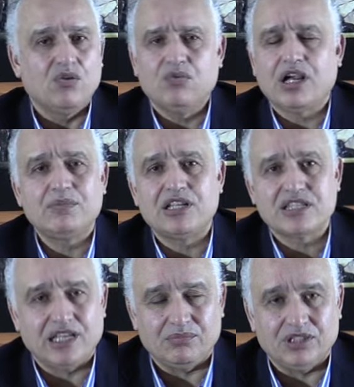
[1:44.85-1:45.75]
واخا بلا
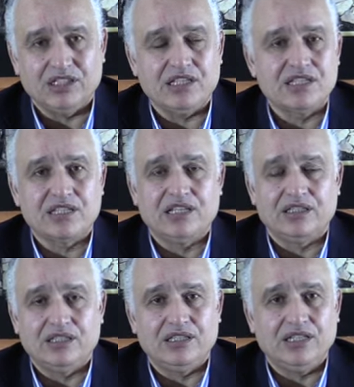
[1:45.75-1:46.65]
صيام الانسان
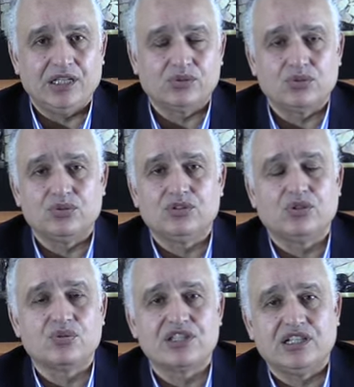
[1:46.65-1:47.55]
اللي عنده
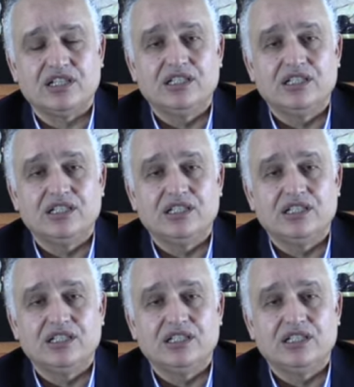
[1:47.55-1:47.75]
كونسير